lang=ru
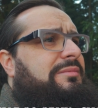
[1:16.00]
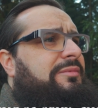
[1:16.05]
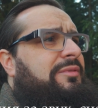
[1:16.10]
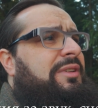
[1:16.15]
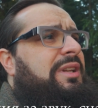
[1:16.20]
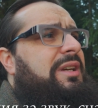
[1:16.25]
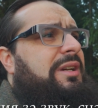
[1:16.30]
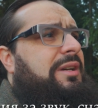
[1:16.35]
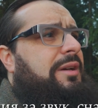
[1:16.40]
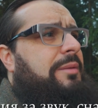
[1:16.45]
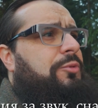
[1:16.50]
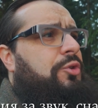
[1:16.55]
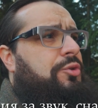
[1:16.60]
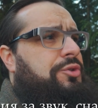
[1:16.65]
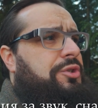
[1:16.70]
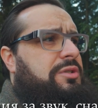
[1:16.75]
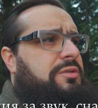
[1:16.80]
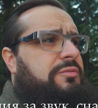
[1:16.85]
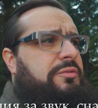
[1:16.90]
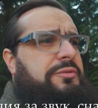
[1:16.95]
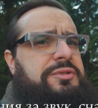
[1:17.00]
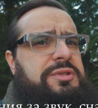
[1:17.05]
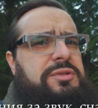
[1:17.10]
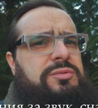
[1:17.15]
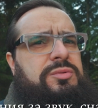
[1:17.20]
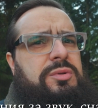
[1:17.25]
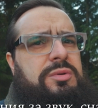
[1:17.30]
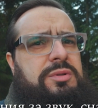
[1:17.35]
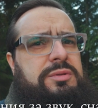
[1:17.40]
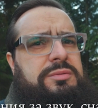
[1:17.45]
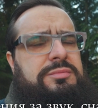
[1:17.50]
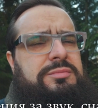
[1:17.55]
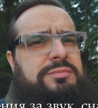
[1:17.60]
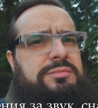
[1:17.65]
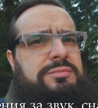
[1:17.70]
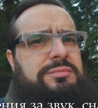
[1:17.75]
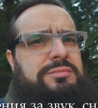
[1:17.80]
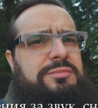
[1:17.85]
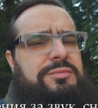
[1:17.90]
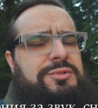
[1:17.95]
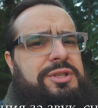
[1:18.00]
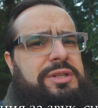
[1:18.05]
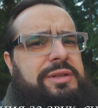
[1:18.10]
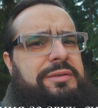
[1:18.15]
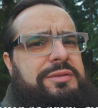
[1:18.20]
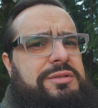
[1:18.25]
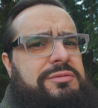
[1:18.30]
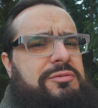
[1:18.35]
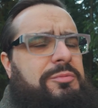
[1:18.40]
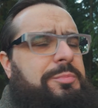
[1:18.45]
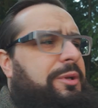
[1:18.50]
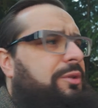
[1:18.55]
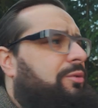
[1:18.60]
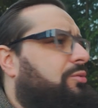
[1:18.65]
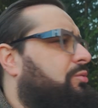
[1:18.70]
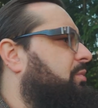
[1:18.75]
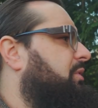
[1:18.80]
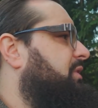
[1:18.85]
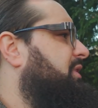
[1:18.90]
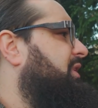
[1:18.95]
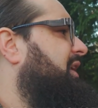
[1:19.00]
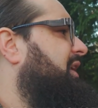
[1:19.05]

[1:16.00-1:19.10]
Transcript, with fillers: великое множество всего человечество придумало. И